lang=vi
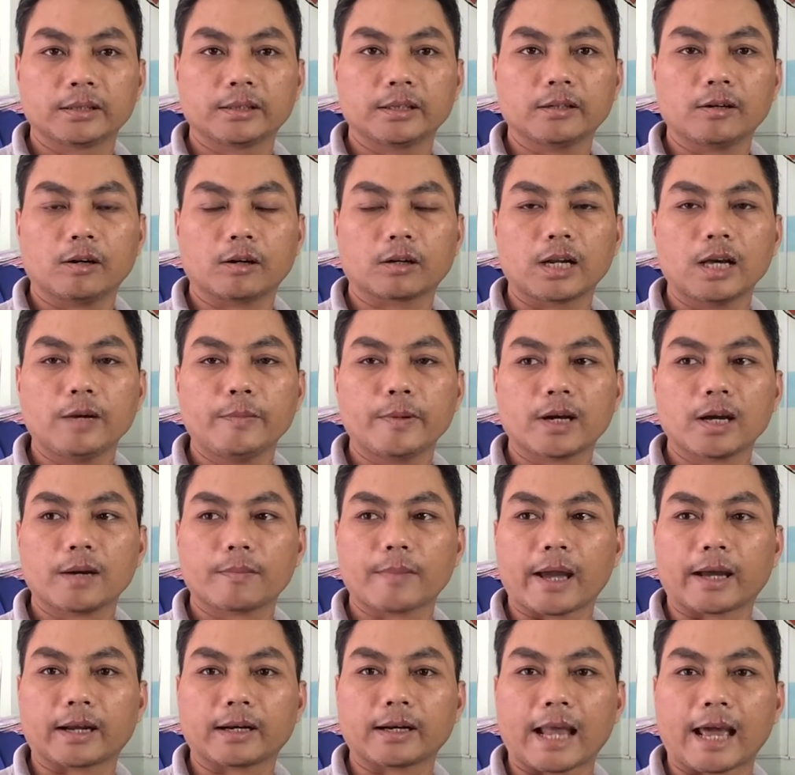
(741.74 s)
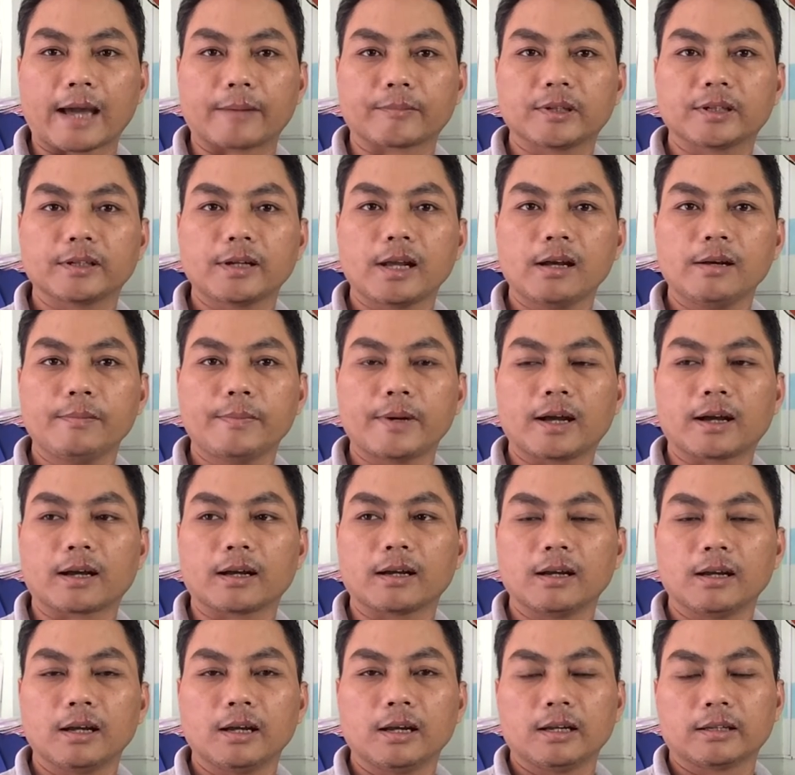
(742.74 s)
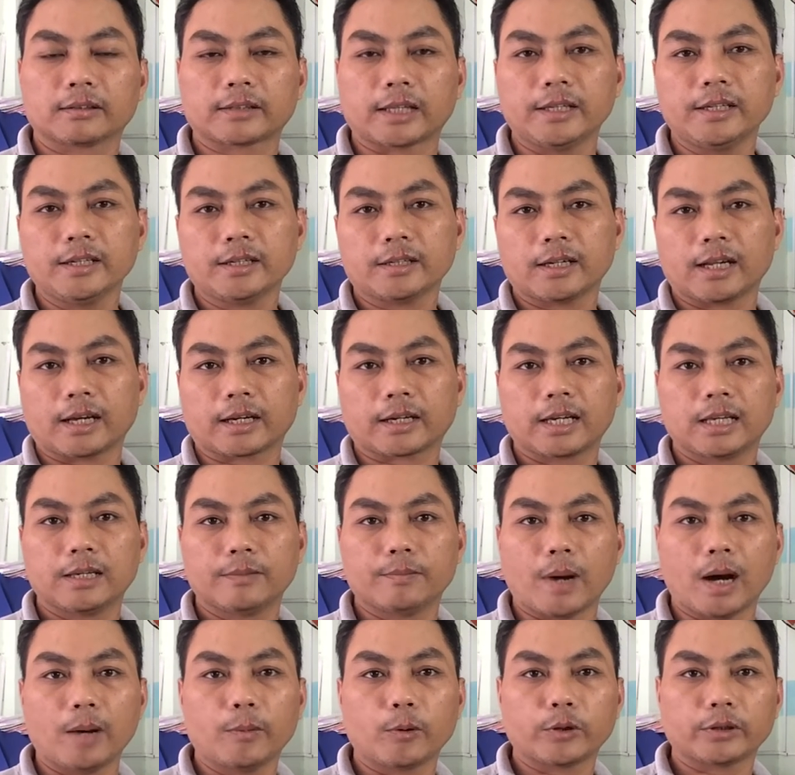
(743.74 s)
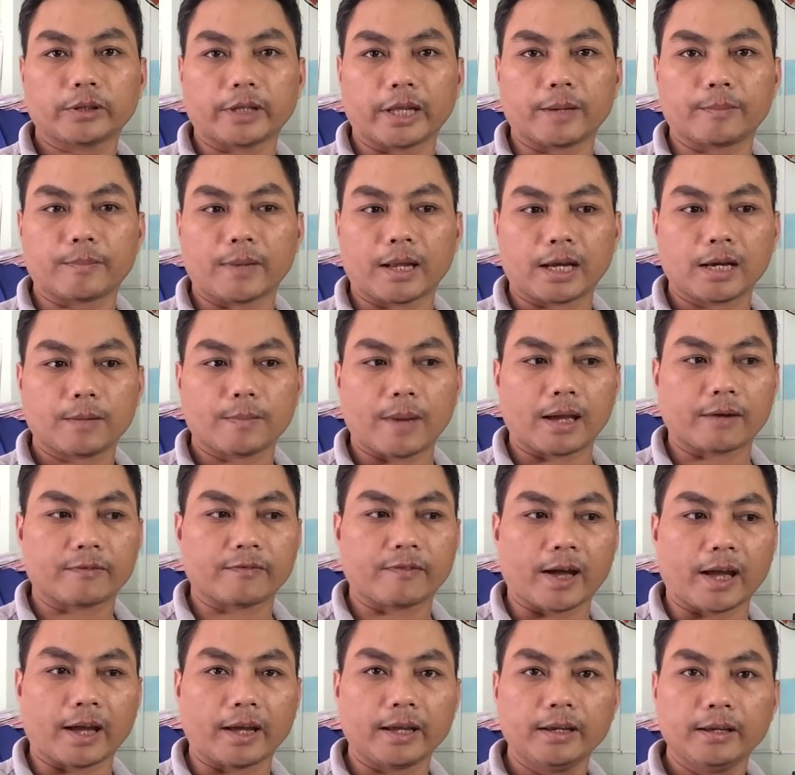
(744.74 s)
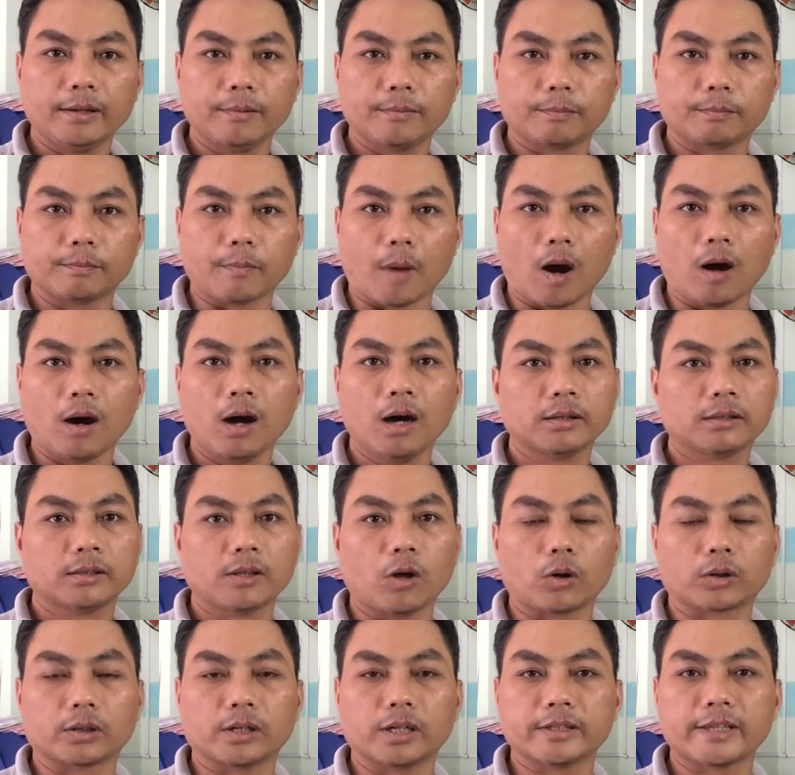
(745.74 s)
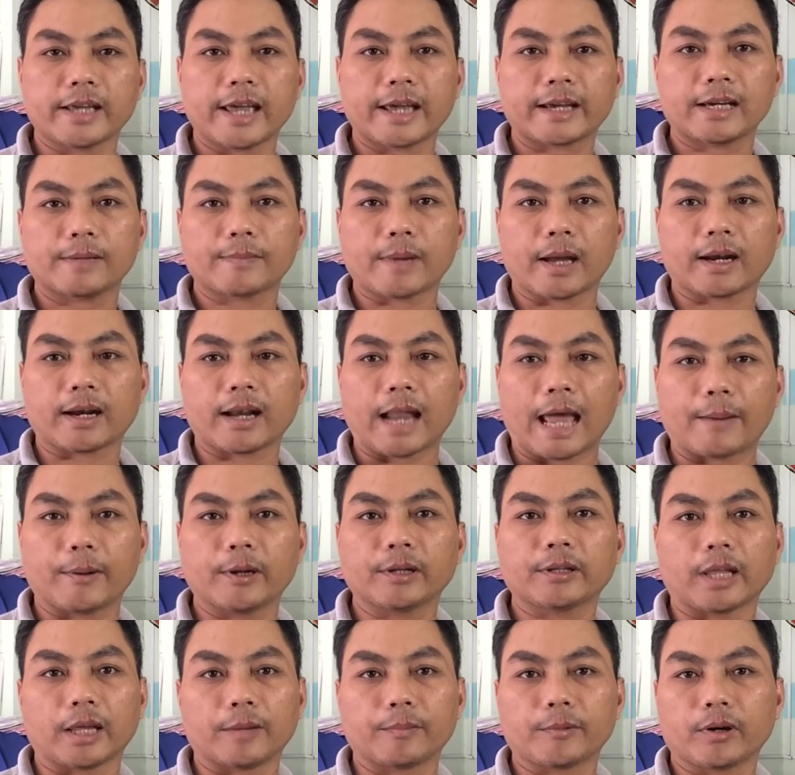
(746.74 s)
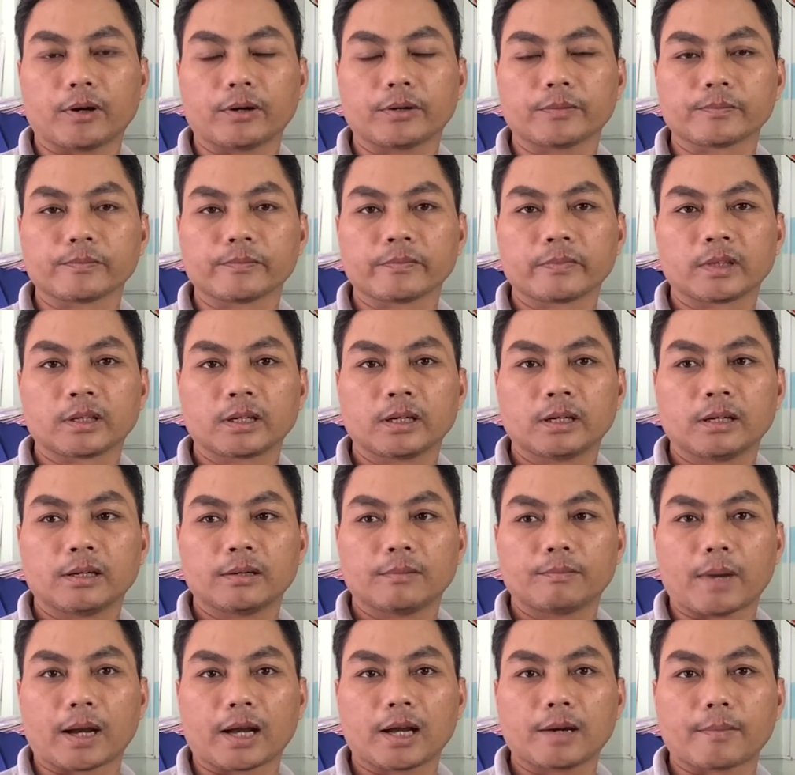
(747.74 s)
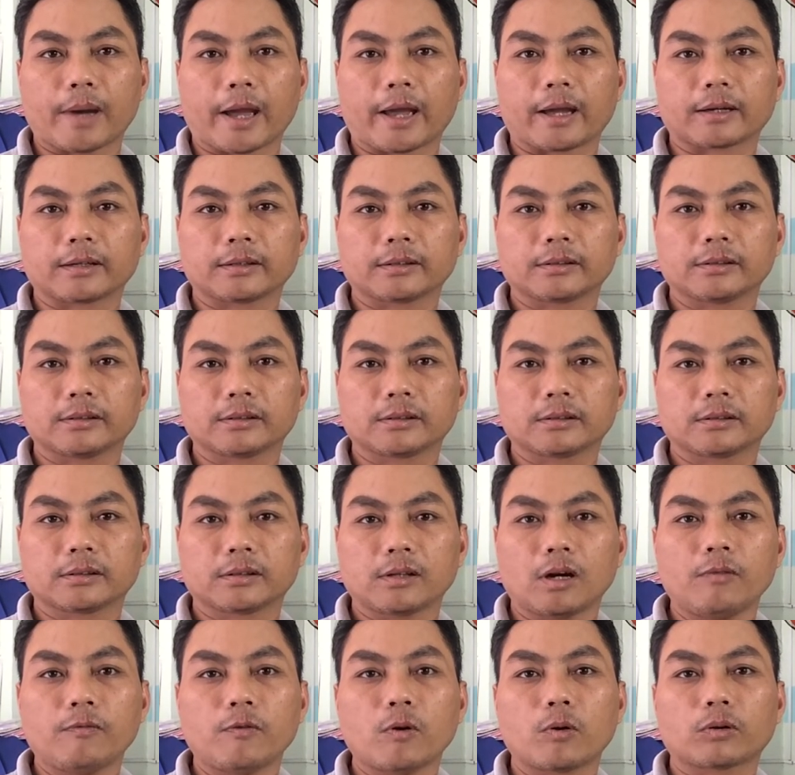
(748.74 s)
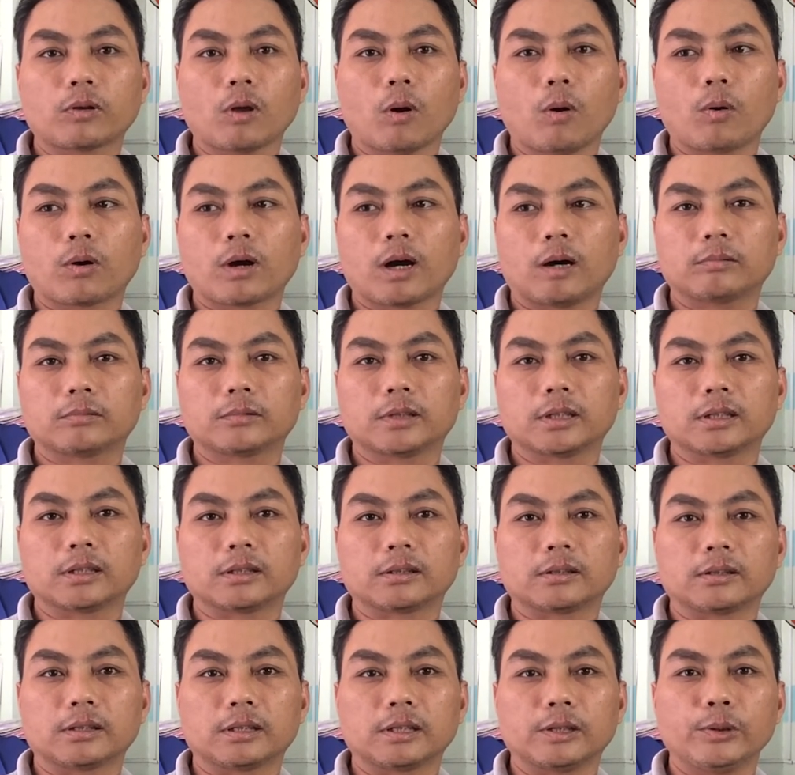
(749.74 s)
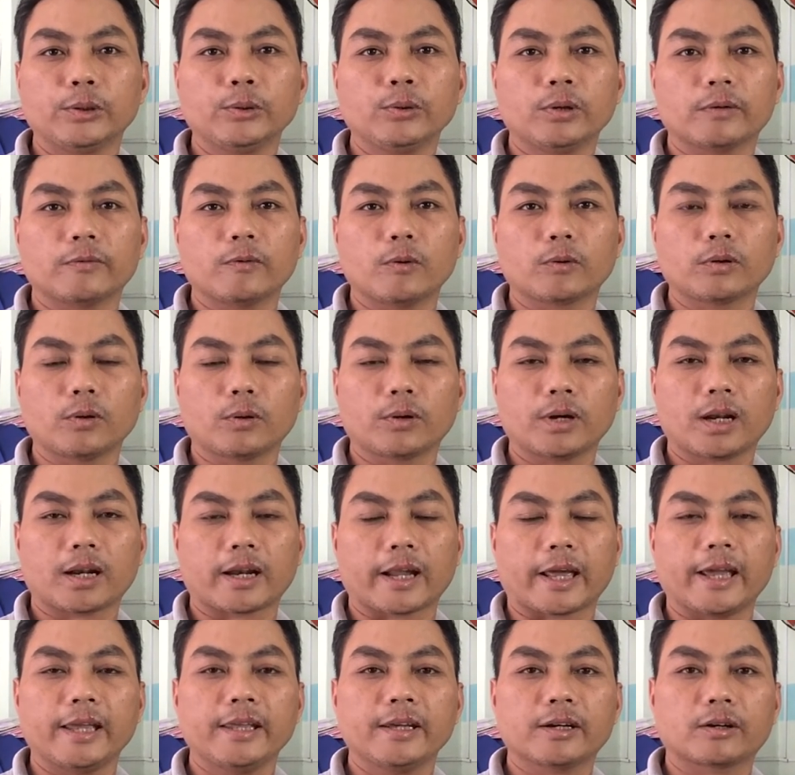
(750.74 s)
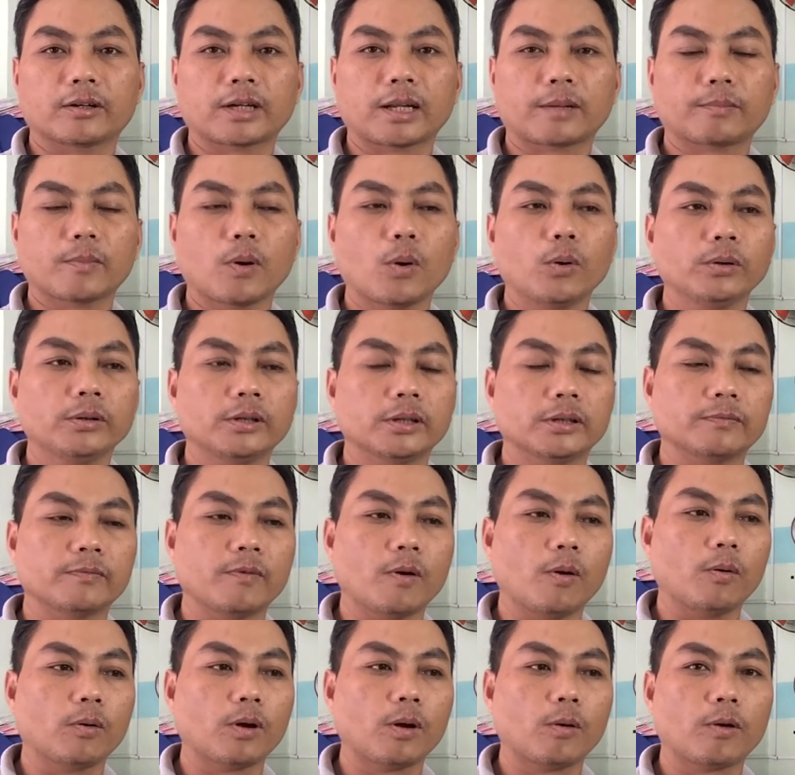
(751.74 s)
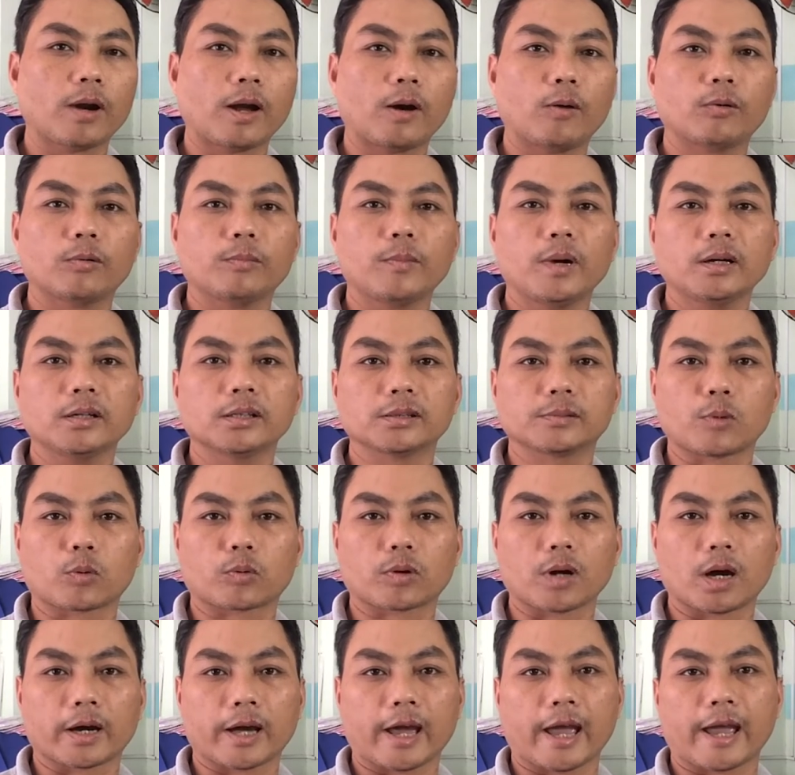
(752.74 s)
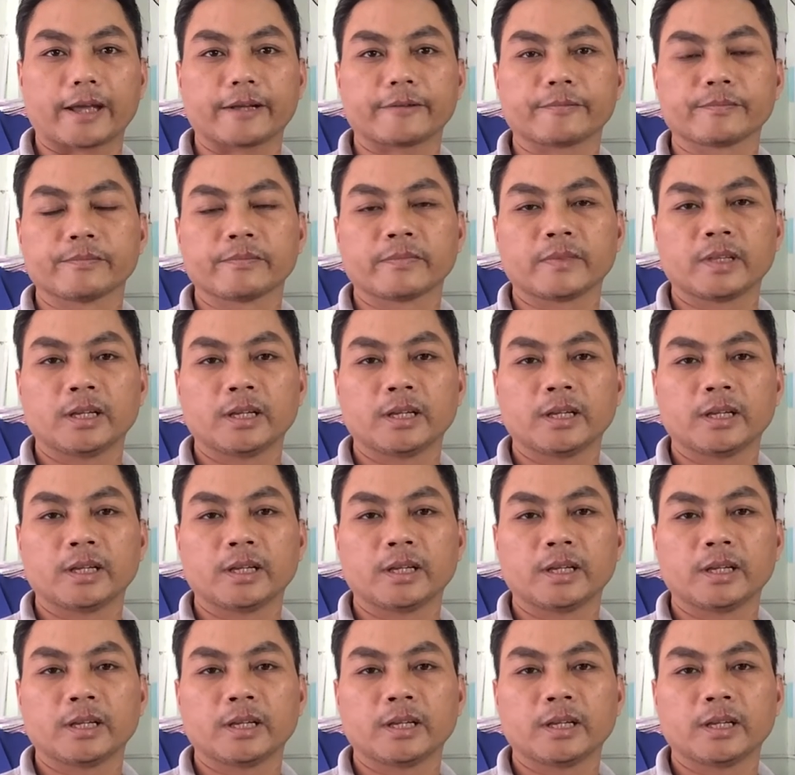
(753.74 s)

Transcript: chứ còn nếu mà các bạn làm như đó và thứ nhất là khi mở một cái tiệm là các bạn phải bỏ hết toàn thời gian các bạn làm ở tiệm rồi và các bạn có photo không thì chủ yếu là photo khách lẻ chứ còn khách phố thì phô lâu lâu mới được một đợt hàng